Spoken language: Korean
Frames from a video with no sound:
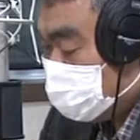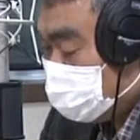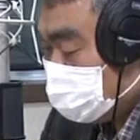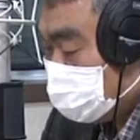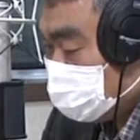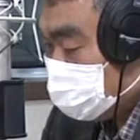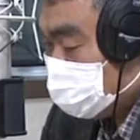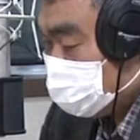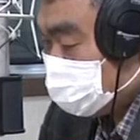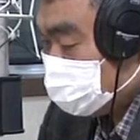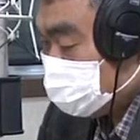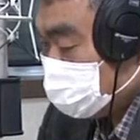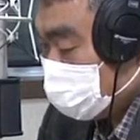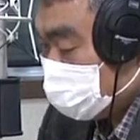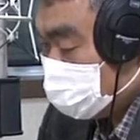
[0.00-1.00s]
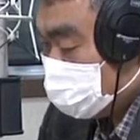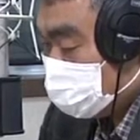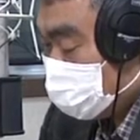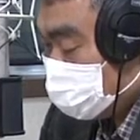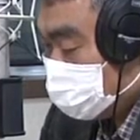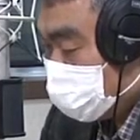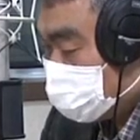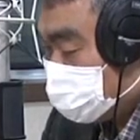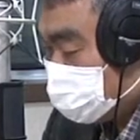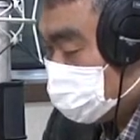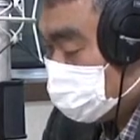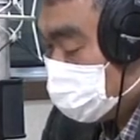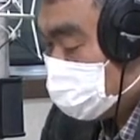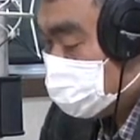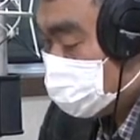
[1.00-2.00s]
이, 이 아이가
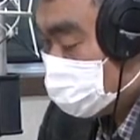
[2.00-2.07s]
바꿔치기 한